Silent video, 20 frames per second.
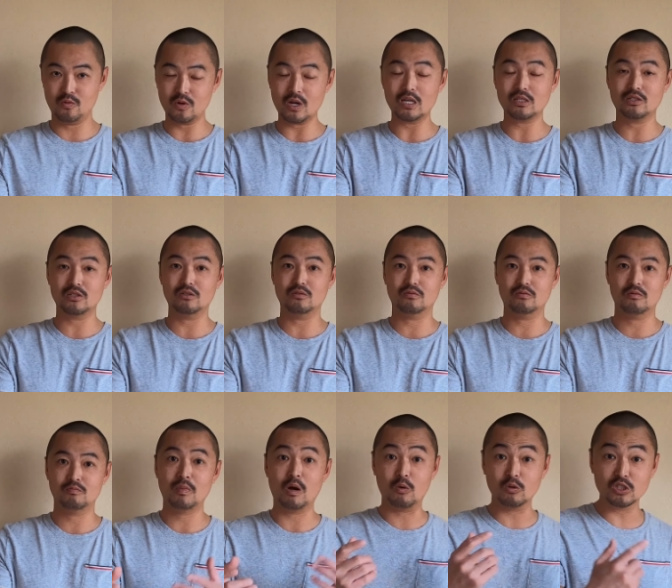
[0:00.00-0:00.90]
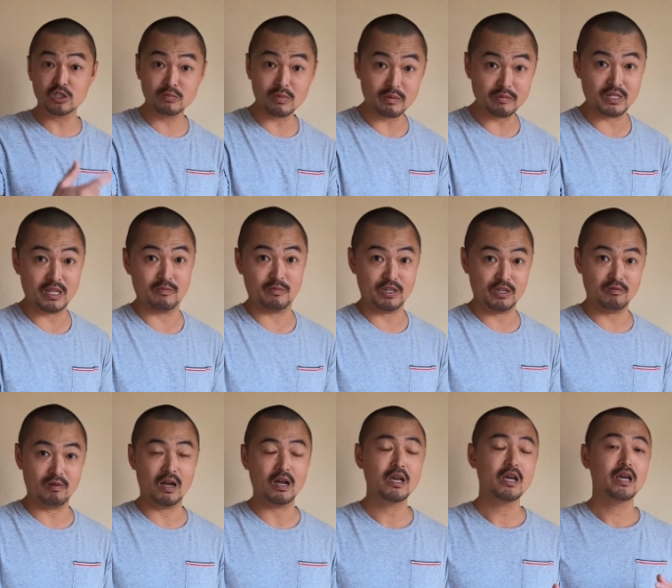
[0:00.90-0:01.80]
おかず、まあ、おつまみでも
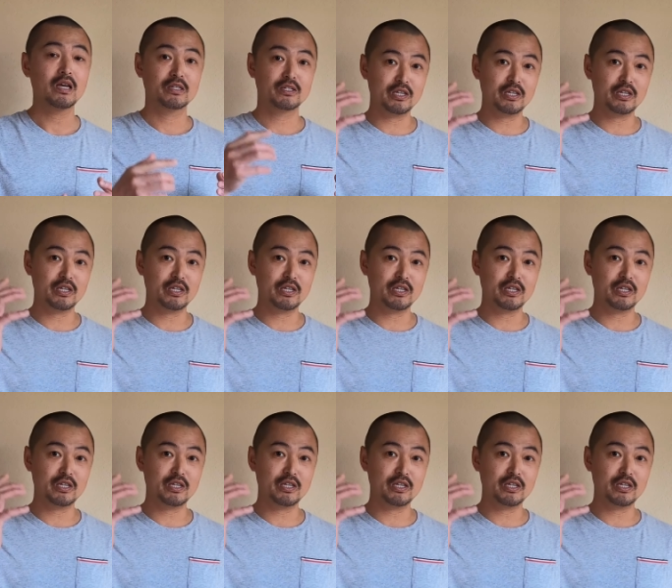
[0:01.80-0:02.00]
いいわ、